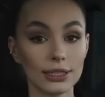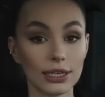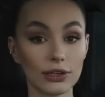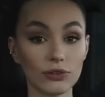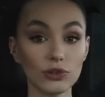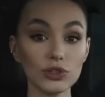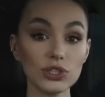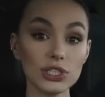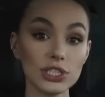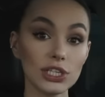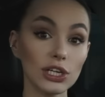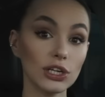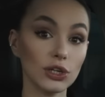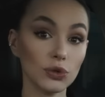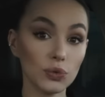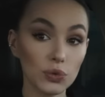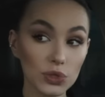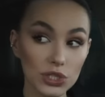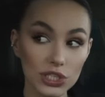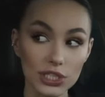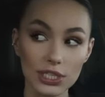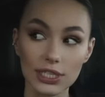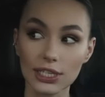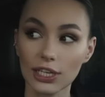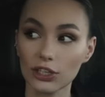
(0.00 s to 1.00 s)
Так вот, те
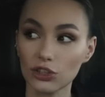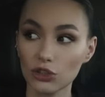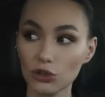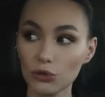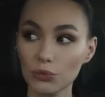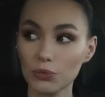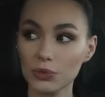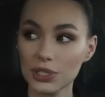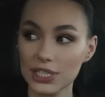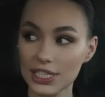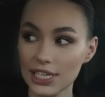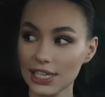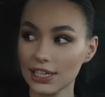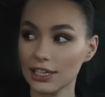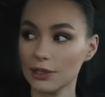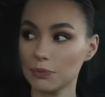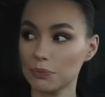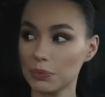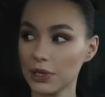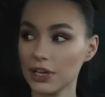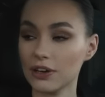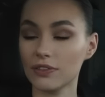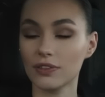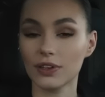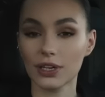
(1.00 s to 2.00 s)
люди, с которыми мы делали
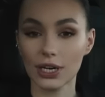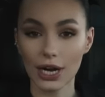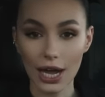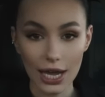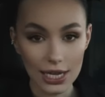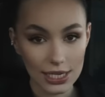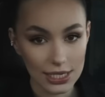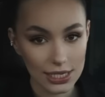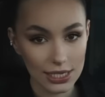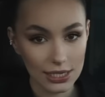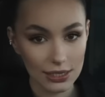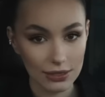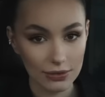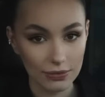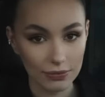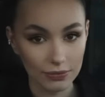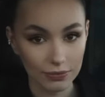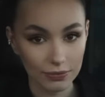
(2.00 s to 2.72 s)
первый раз,